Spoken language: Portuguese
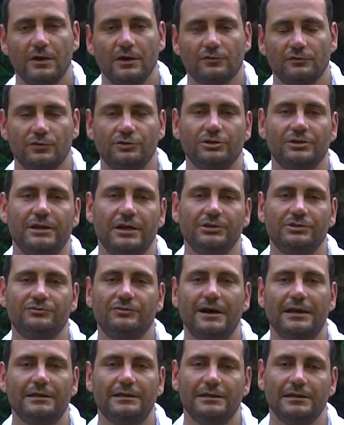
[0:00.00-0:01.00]
são de grande
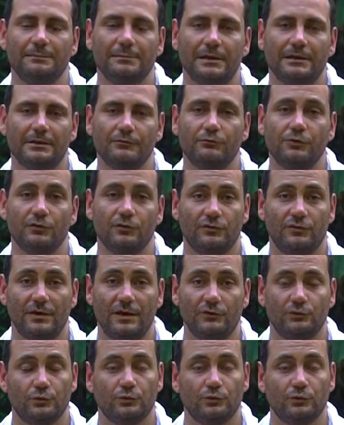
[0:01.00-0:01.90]
valia para que vocês